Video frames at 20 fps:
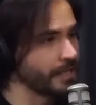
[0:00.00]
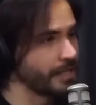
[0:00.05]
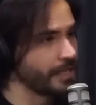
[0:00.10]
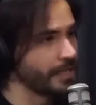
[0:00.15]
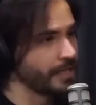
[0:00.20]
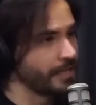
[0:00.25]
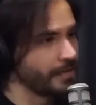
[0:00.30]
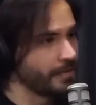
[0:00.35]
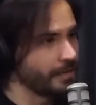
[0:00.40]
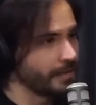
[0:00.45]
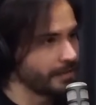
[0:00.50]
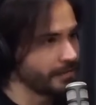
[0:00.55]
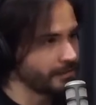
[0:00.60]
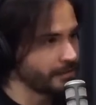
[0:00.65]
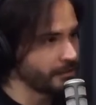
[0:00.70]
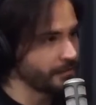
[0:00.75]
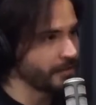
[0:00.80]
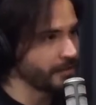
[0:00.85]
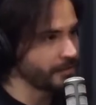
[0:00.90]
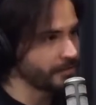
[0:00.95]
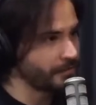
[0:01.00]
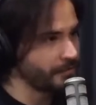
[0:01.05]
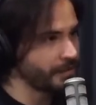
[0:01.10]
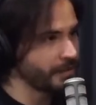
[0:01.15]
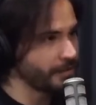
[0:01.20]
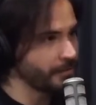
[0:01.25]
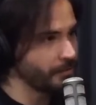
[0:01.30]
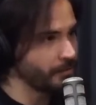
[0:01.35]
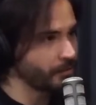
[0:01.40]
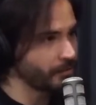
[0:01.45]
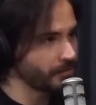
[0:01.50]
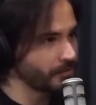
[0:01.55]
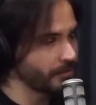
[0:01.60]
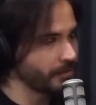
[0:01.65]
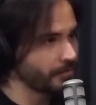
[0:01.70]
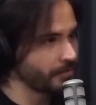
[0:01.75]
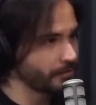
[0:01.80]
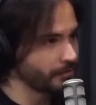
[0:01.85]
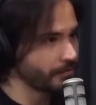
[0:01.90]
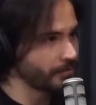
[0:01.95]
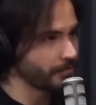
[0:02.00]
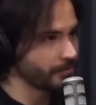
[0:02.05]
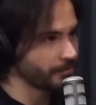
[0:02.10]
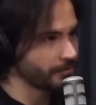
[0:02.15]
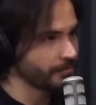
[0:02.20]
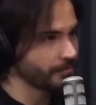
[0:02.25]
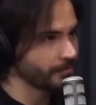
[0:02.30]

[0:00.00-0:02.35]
uhum. se diversifica por setor.